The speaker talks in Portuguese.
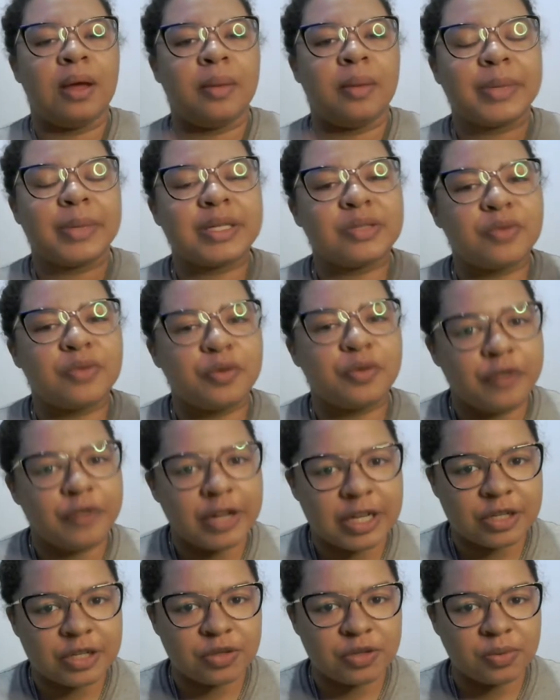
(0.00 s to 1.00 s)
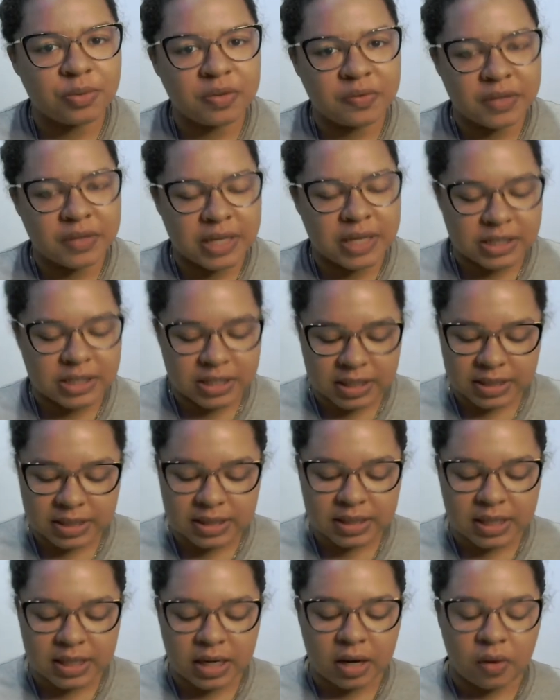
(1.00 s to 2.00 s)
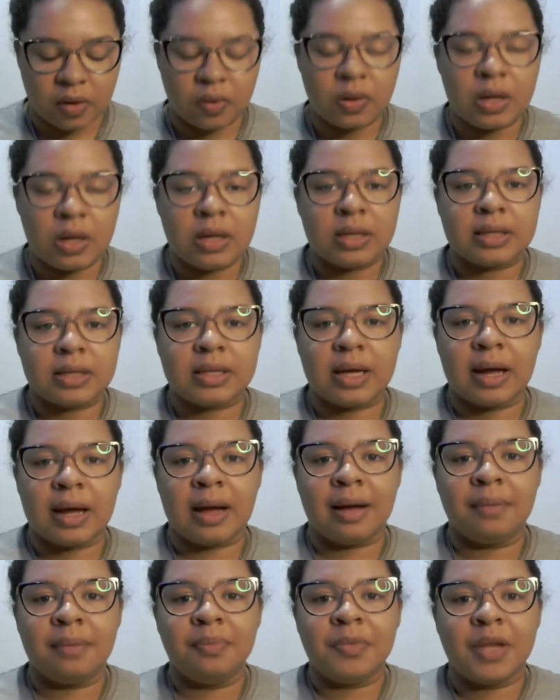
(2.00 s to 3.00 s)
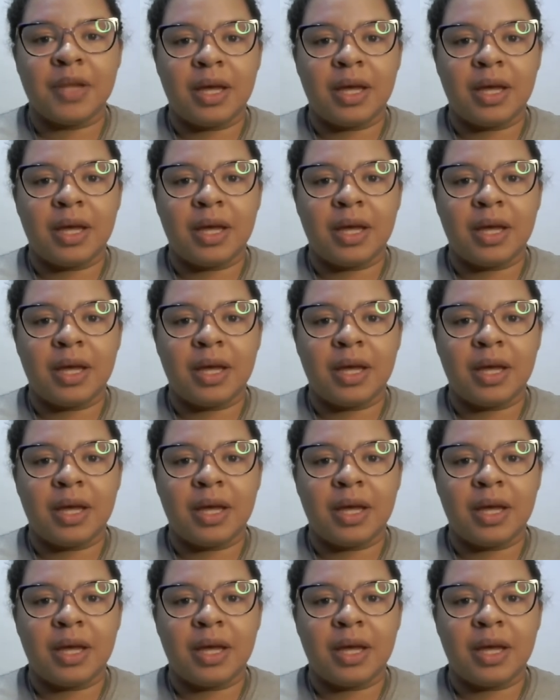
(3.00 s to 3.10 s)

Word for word: Mas vamos falar sobre viagem astral, tá?